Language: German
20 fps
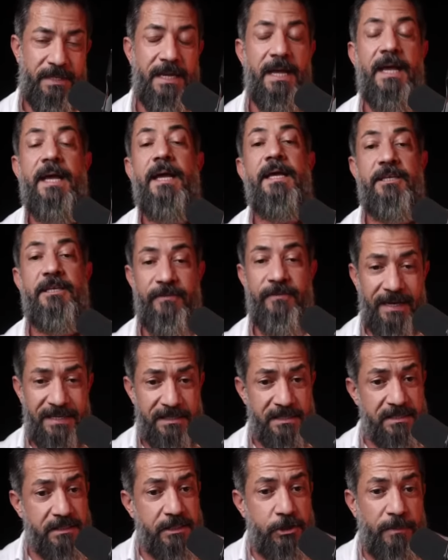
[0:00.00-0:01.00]
Ich weiß,
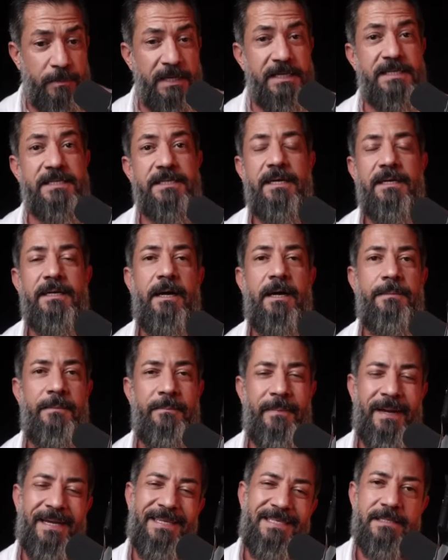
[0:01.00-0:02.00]
es ist Geschmackssache, aber
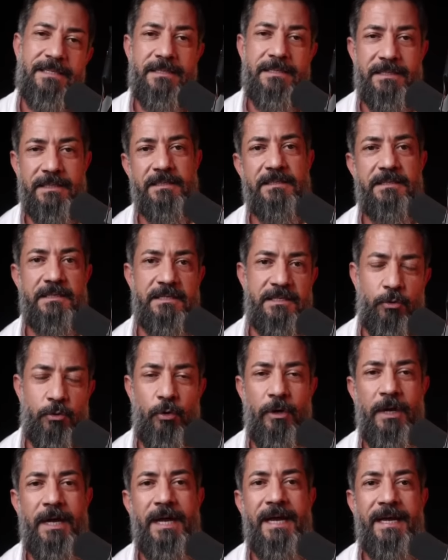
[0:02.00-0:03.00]
meistens ist es so,